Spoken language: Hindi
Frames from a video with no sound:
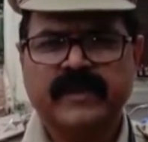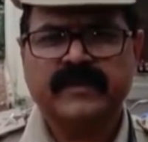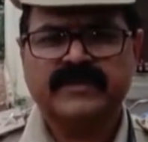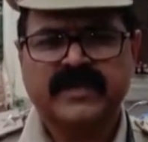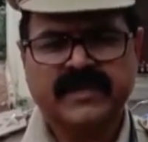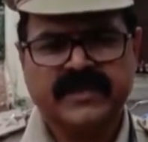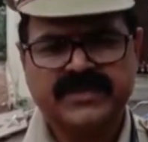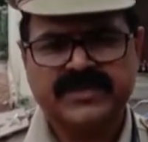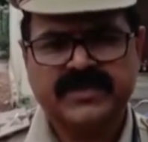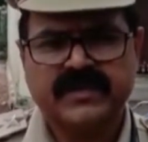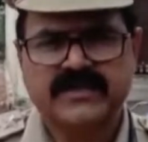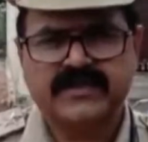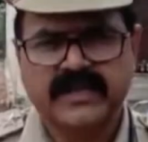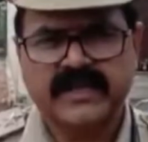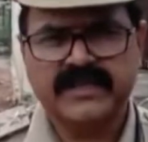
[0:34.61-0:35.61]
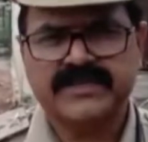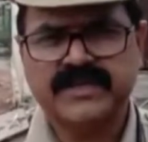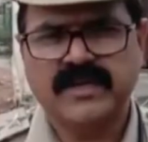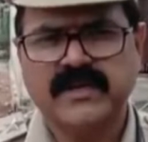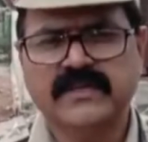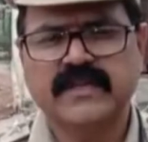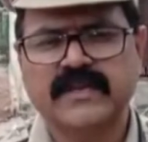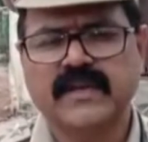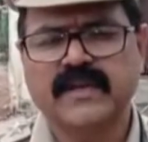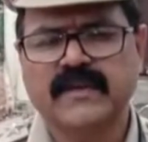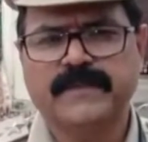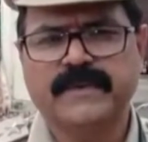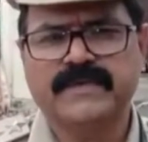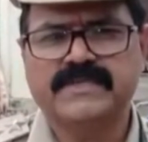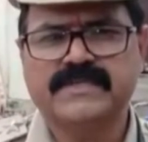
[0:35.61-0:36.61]
सैद शा, सैद शाह दरगाह के
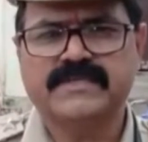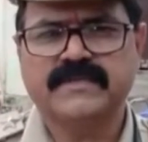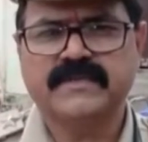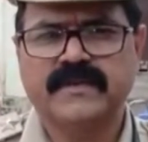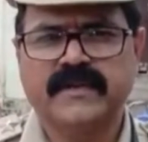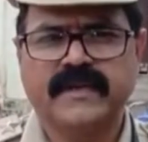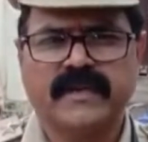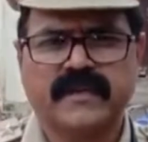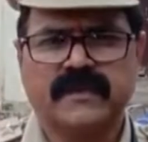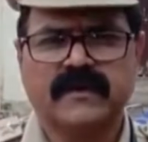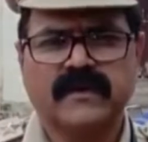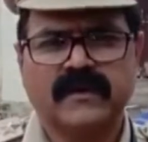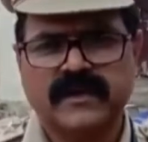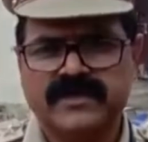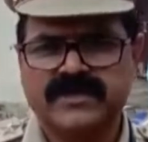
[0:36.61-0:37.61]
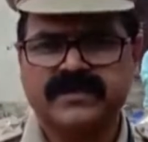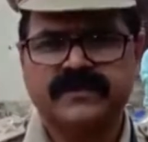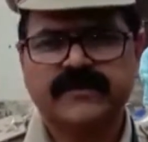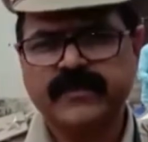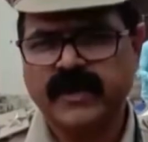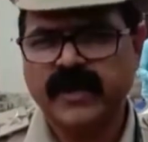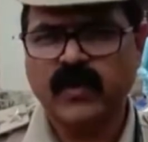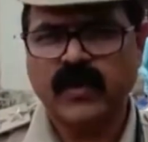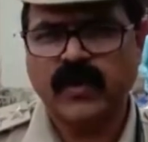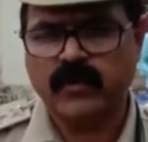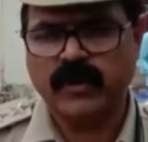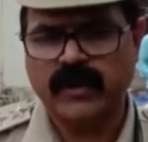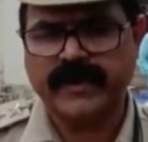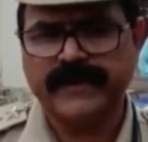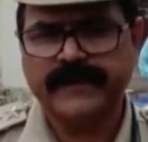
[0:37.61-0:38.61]
पास एक लाश पड़ा हुआ
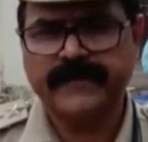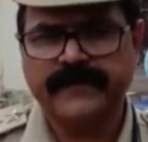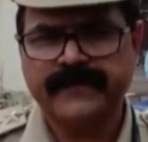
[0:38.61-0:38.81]
बोल के